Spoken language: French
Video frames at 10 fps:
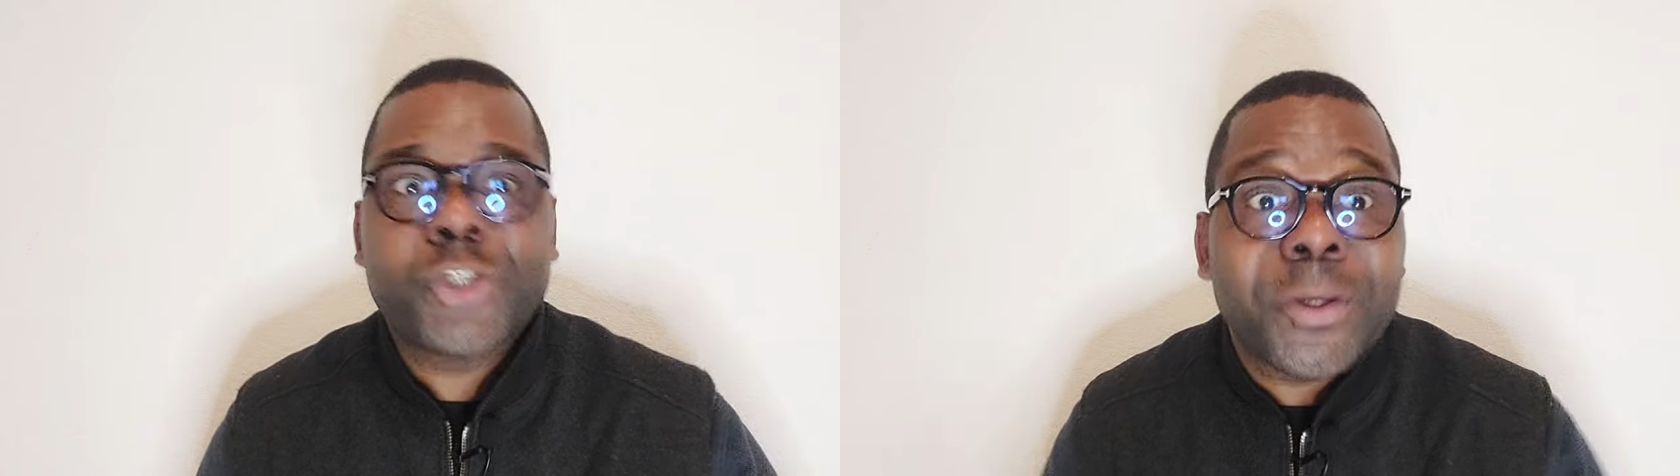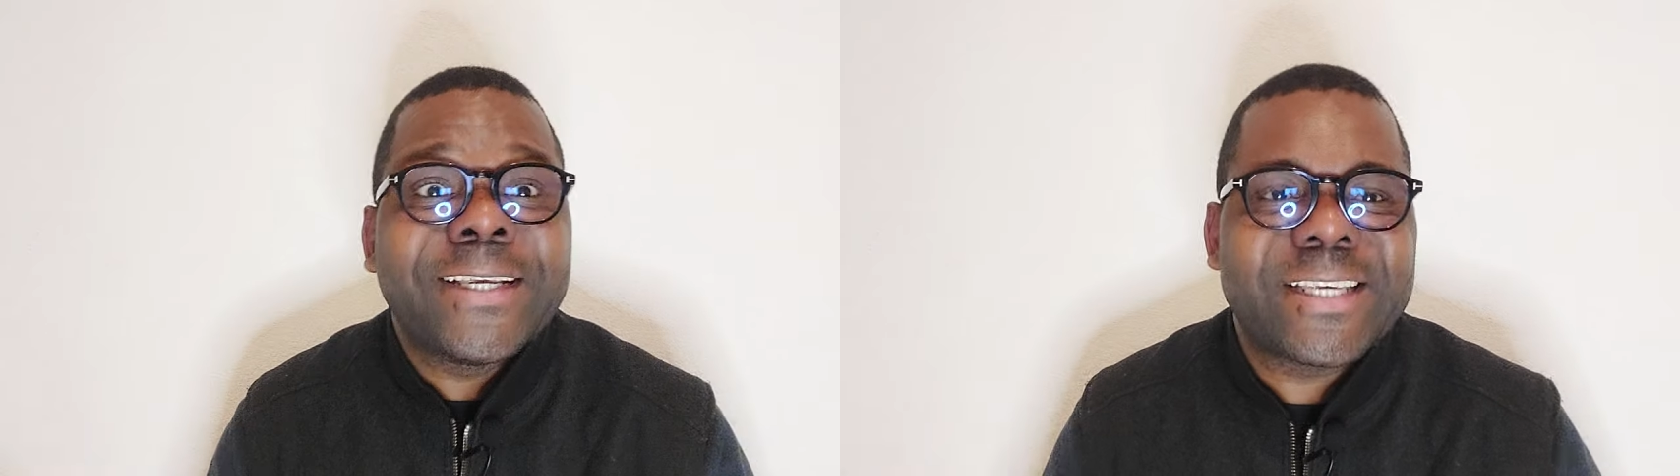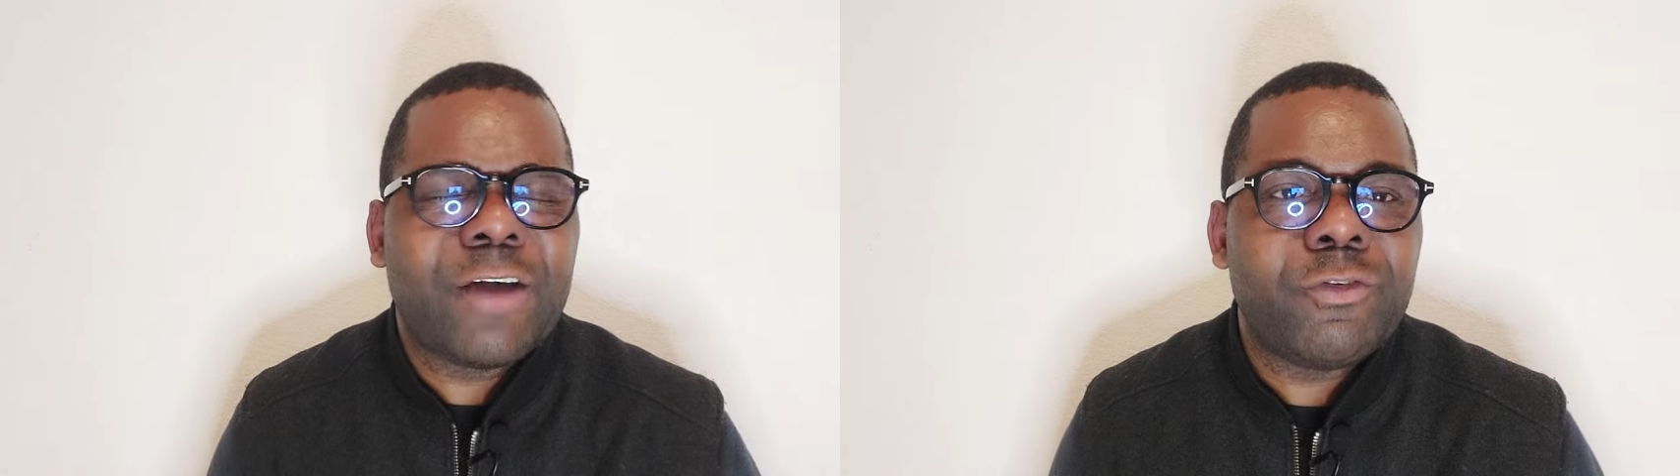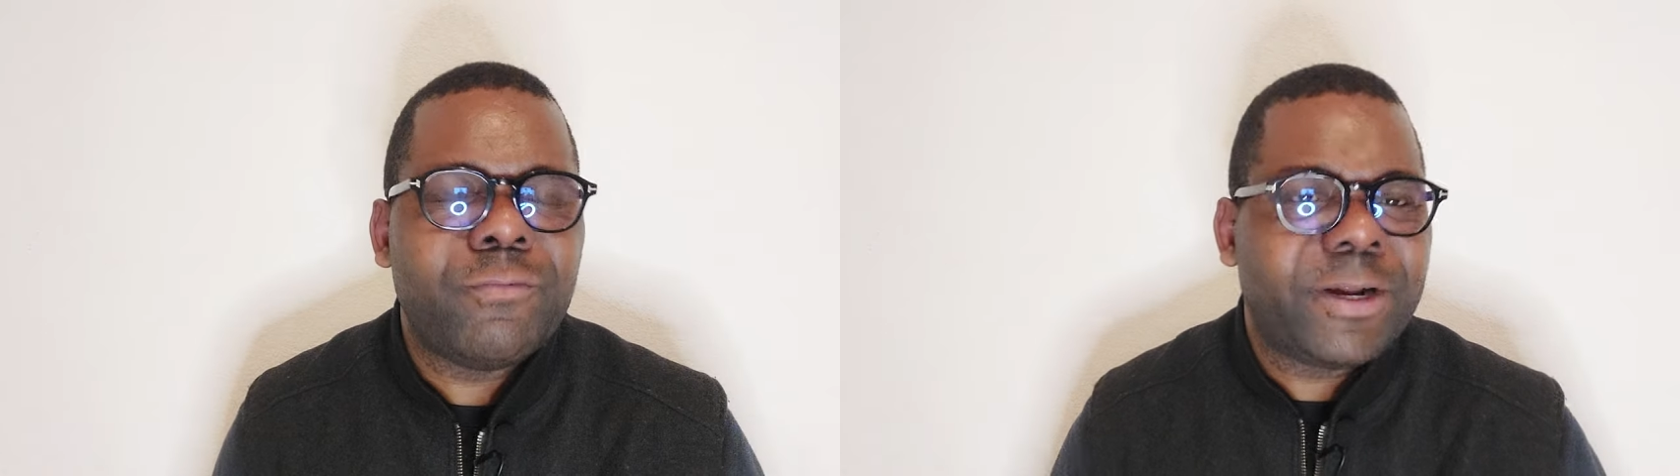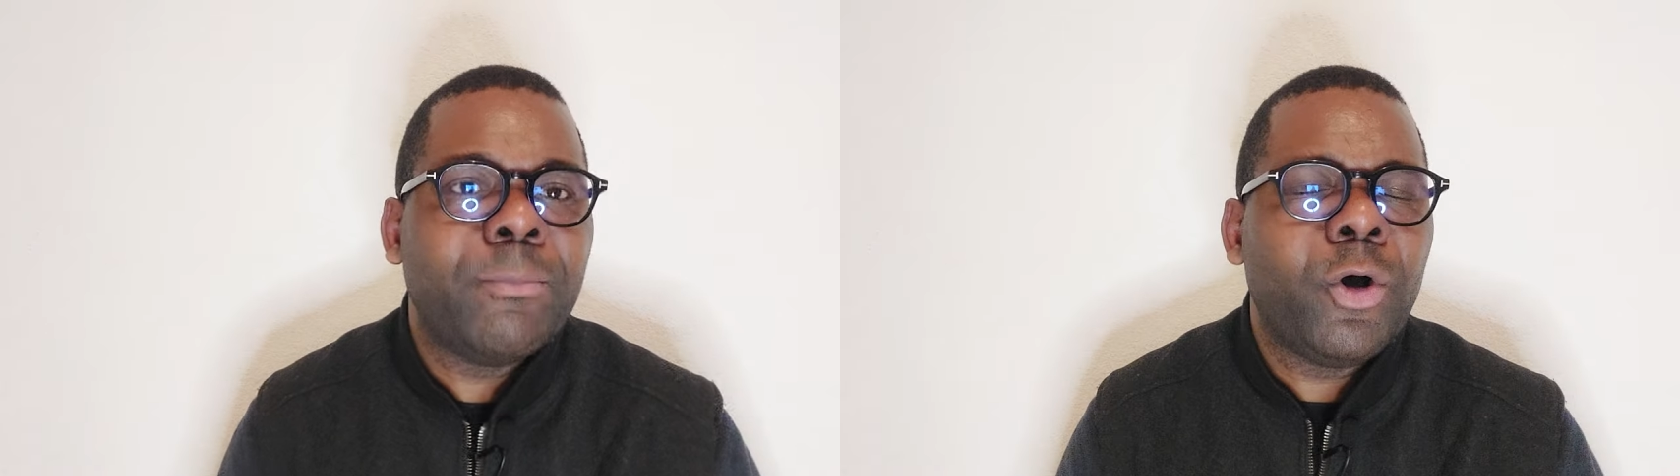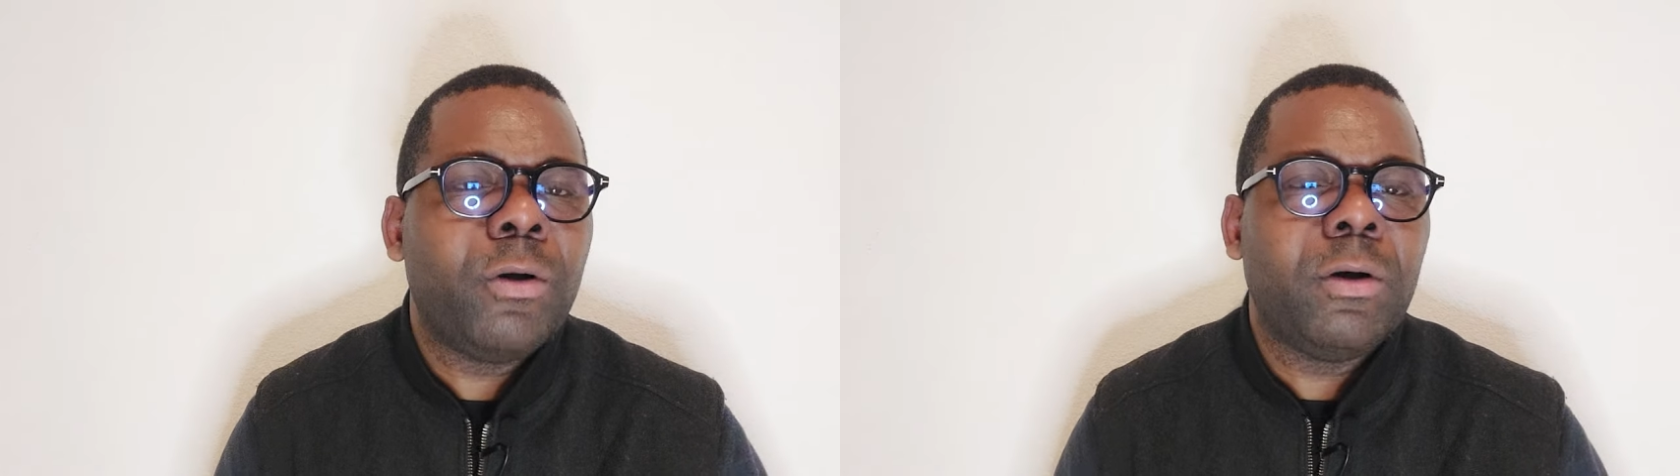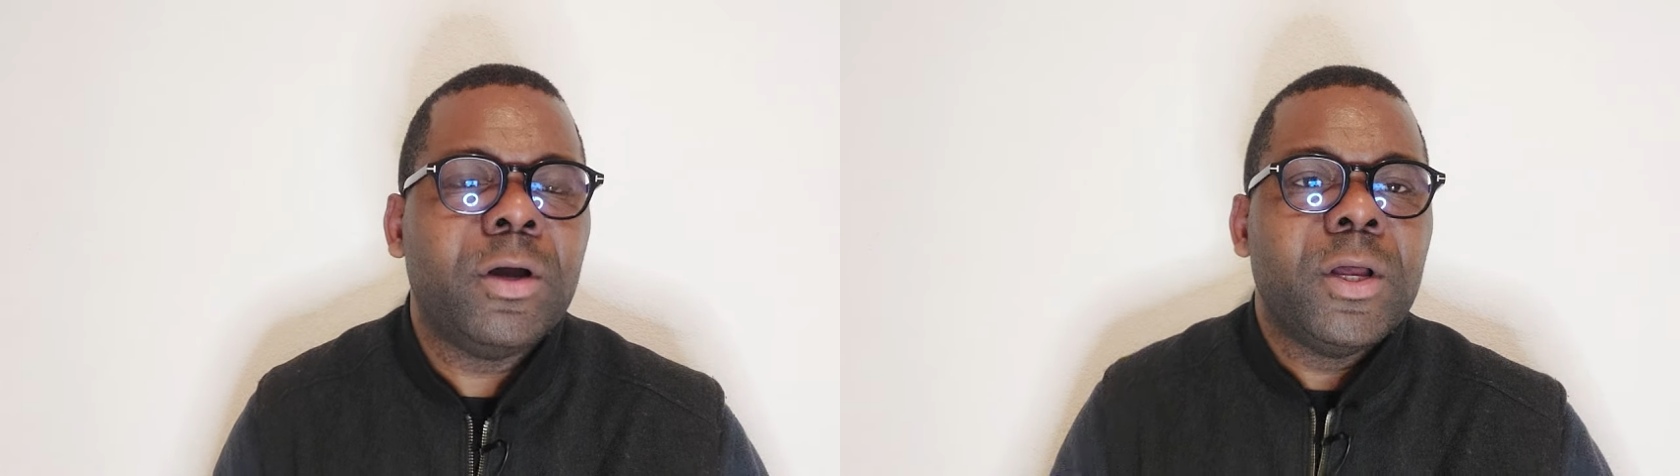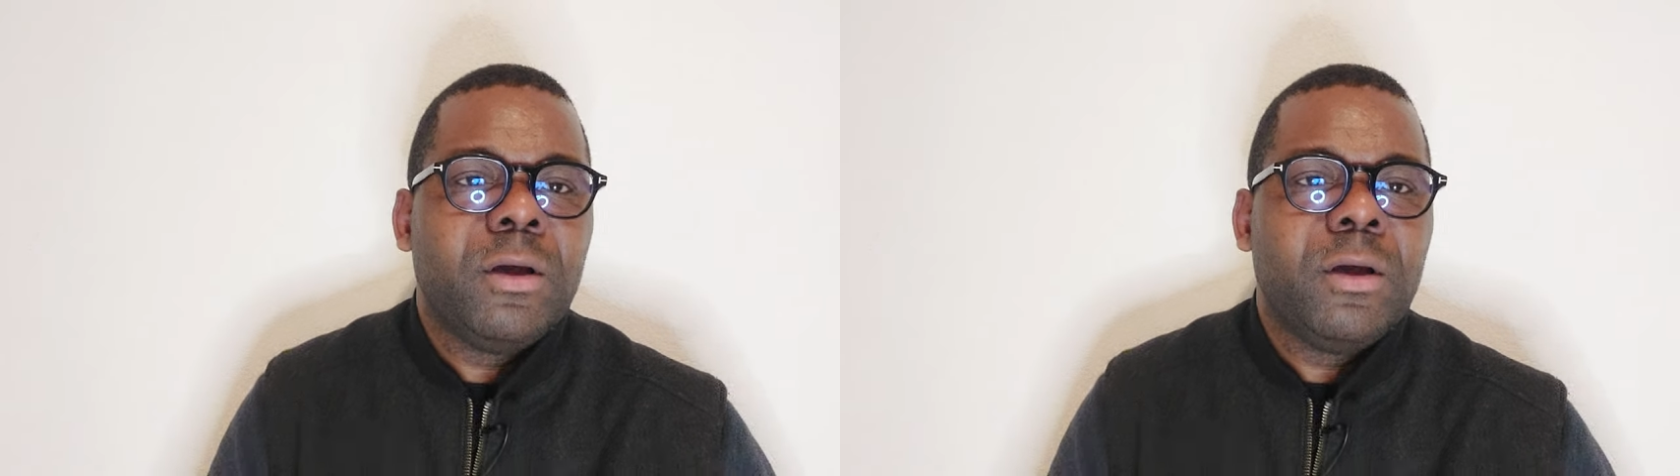ceux qui savent vraiment